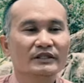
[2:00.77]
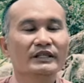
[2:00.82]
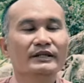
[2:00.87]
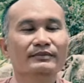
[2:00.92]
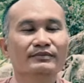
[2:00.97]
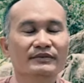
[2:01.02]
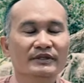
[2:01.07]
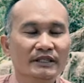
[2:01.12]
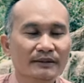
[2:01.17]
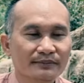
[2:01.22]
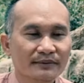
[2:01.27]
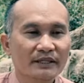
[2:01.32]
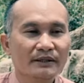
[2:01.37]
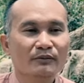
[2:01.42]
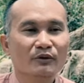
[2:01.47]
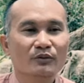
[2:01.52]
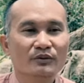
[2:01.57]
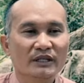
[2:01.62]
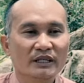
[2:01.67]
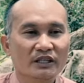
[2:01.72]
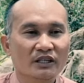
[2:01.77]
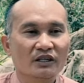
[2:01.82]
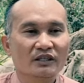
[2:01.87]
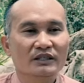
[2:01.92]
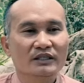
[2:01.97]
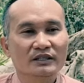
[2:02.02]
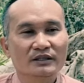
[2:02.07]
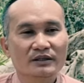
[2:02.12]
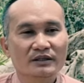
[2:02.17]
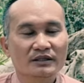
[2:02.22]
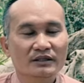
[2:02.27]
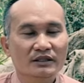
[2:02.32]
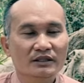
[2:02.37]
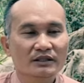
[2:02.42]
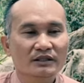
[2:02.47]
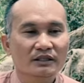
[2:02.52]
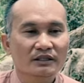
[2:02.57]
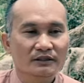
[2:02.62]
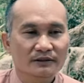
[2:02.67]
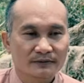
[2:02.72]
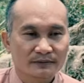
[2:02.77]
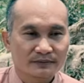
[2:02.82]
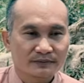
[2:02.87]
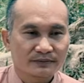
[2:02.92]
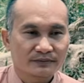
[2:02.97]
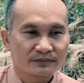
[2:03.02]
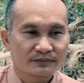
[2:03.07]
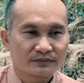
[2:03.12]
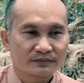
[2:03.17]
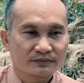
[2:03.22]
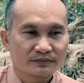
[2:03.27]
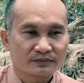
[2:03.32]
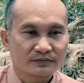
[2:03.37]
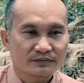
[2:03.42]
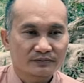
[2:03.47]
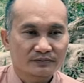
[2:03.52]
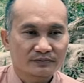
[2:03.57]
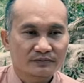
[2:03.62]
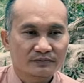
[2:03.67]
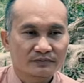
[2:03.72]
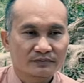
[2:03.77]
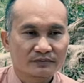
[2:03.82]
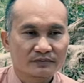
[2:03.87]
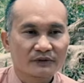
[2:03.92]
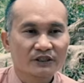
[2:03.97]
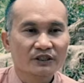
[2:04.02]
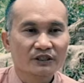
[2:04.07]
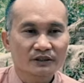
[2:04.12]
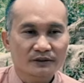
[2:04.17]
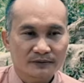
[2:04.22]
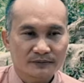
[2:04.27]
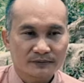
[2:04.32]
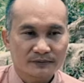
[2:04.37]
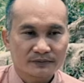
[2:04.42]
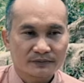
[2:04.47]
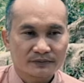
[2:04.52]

tiếp tiếp thêm một giai đoạn thứ thứ tư nước